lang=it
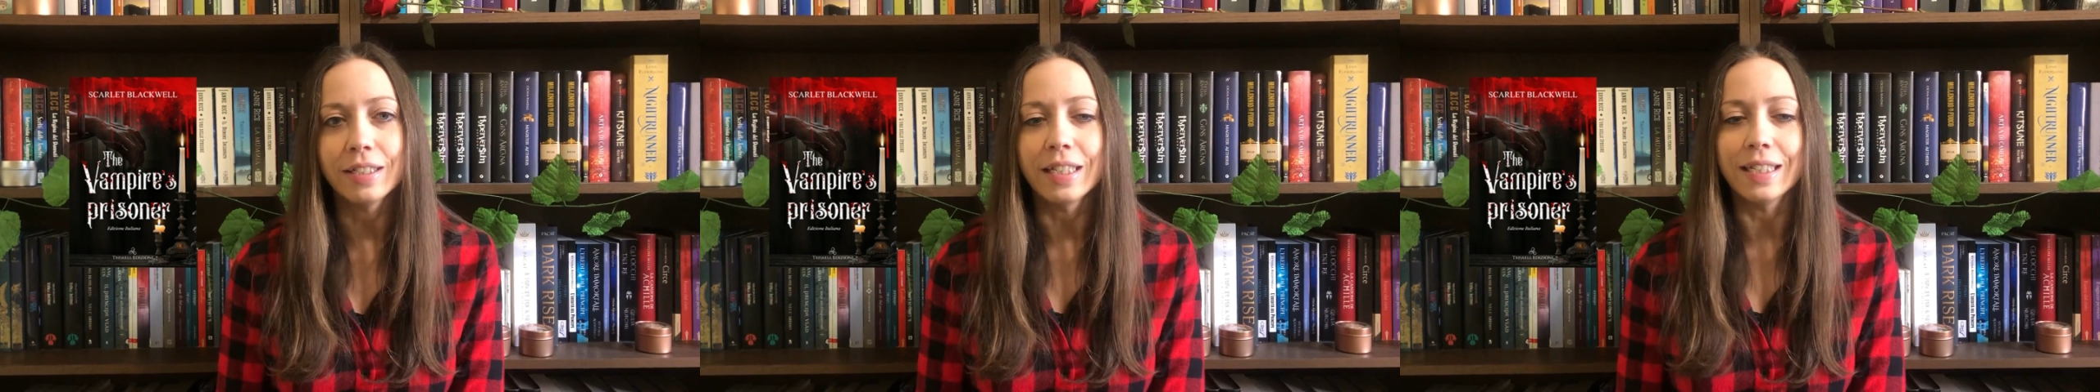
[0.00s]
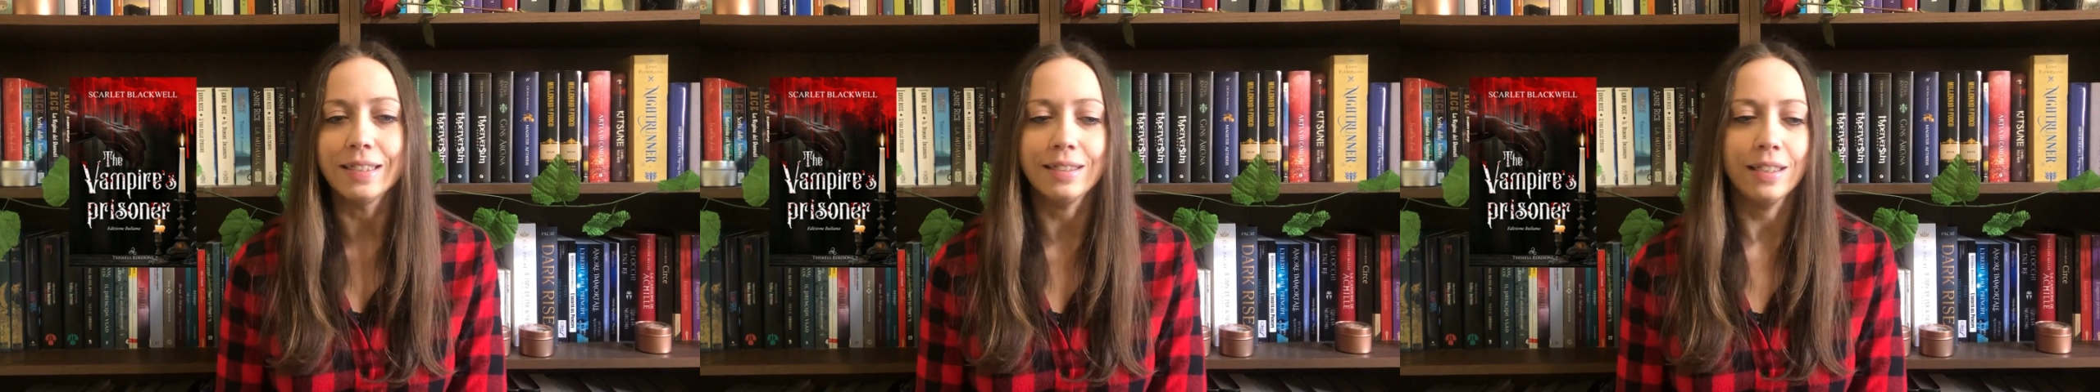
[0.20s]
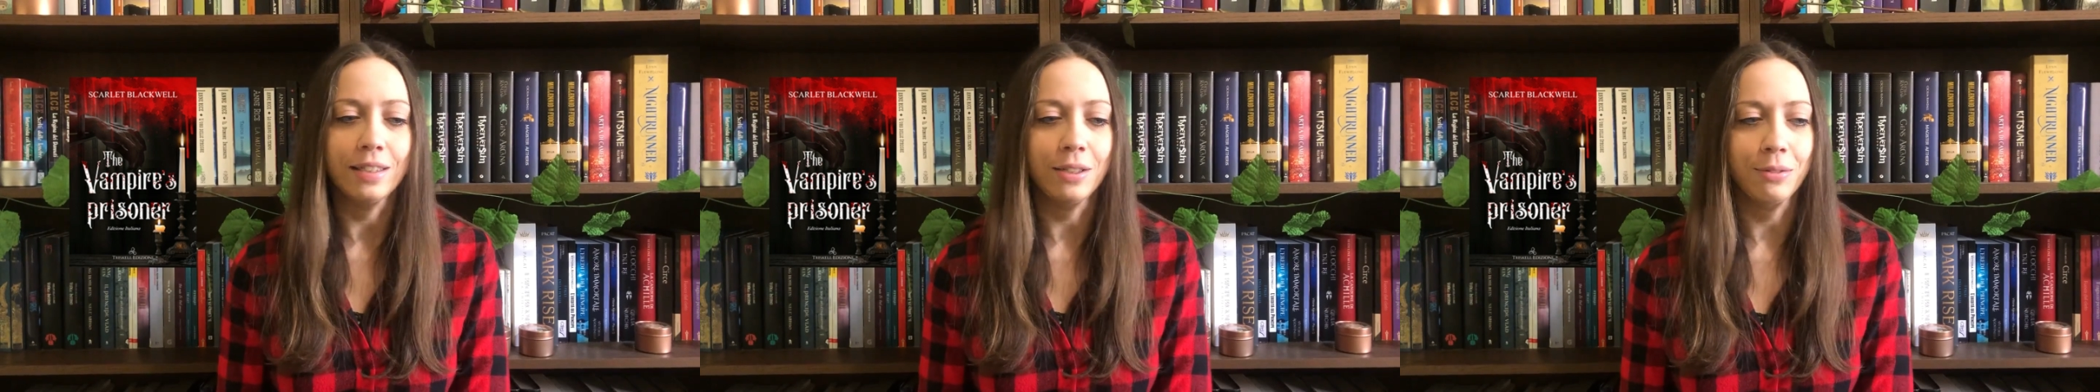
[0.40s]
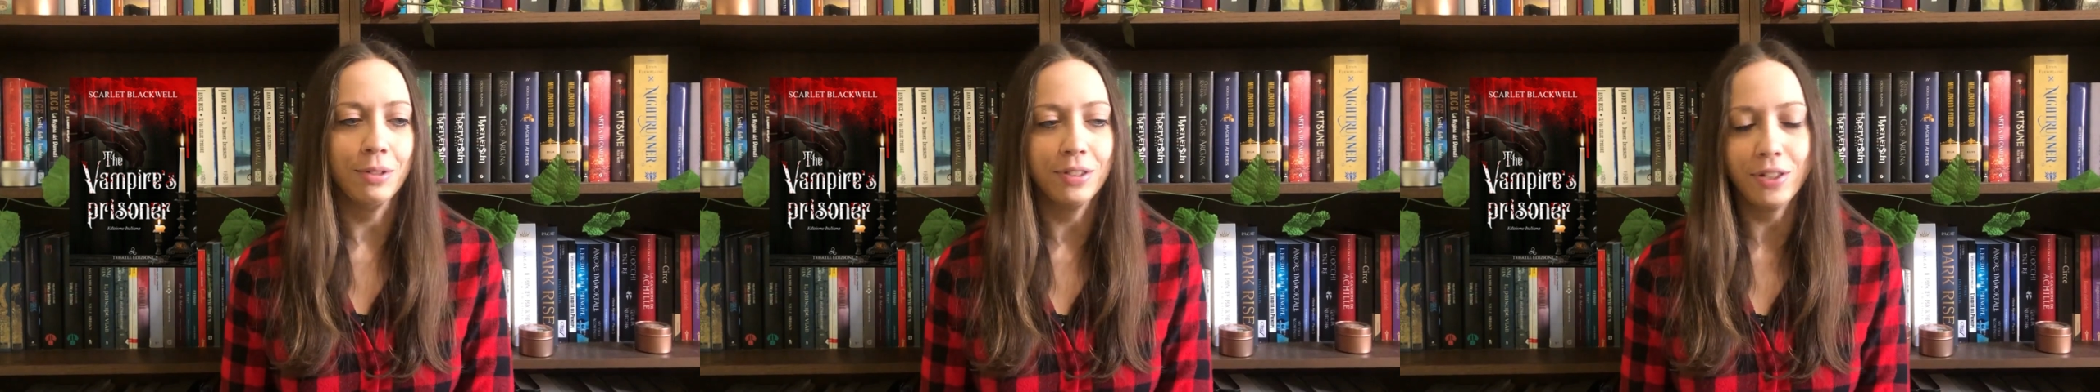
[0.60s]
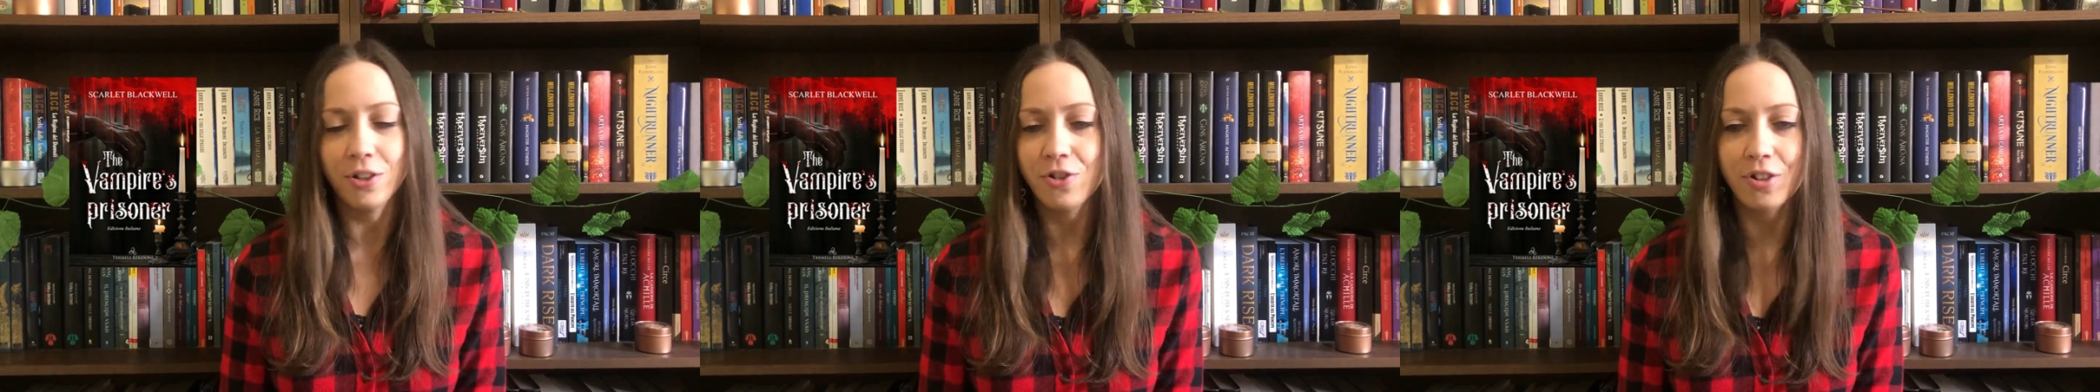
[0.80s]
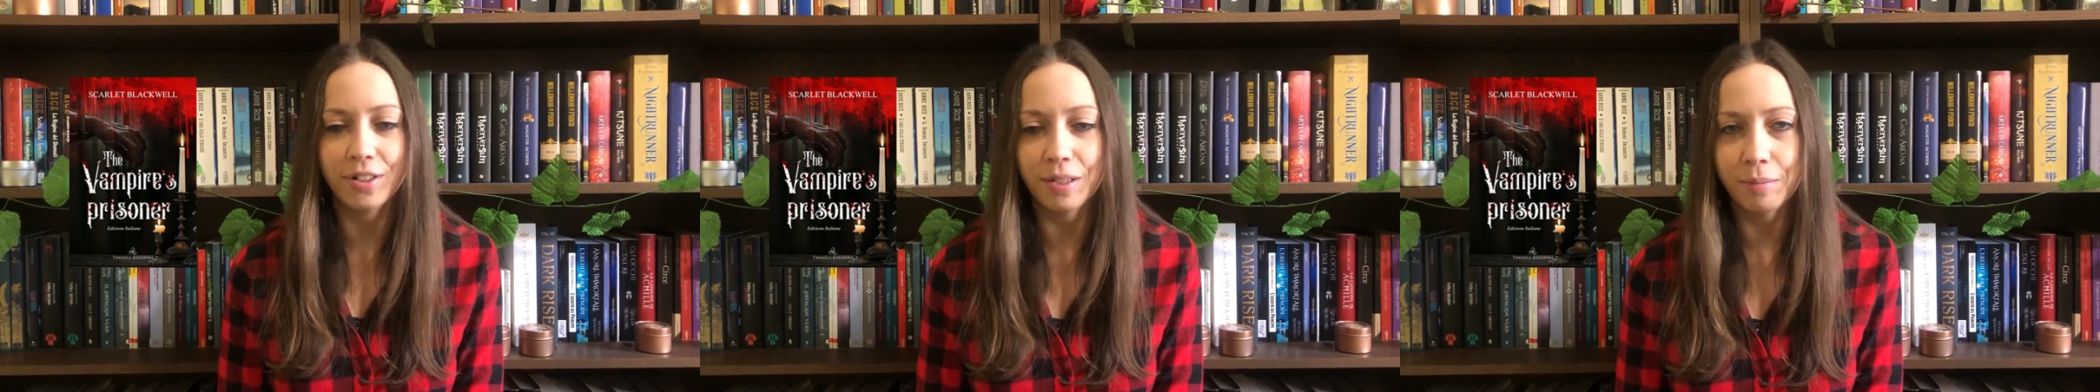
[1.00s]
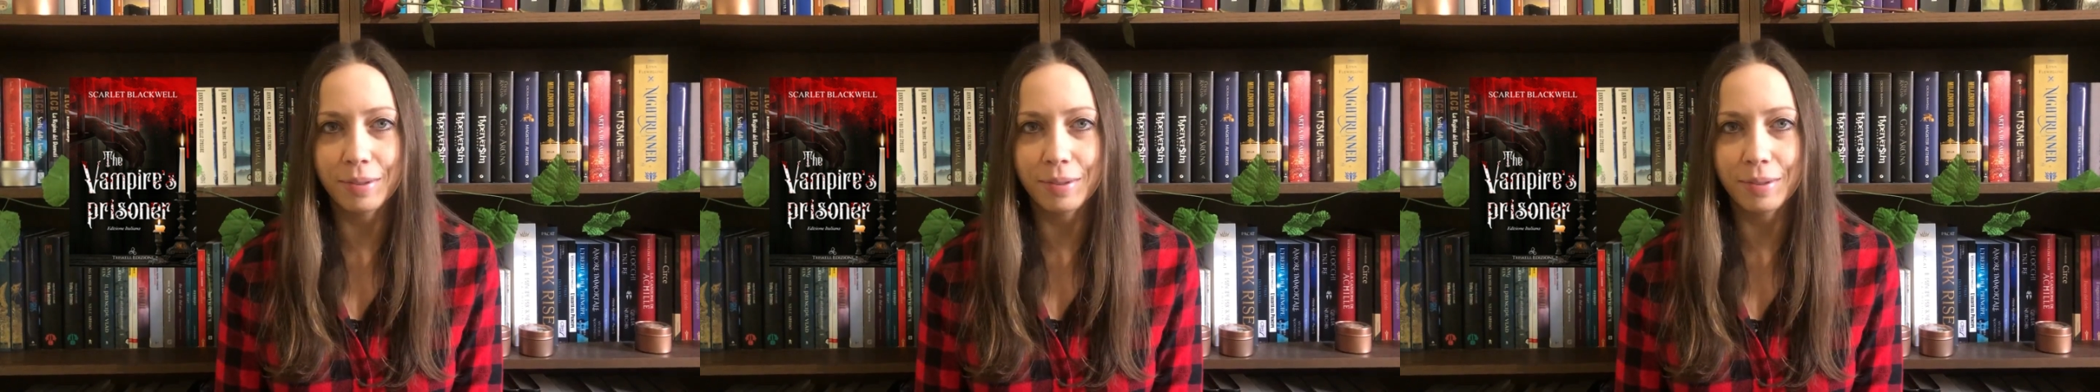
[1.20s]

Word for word: è stata una tresciata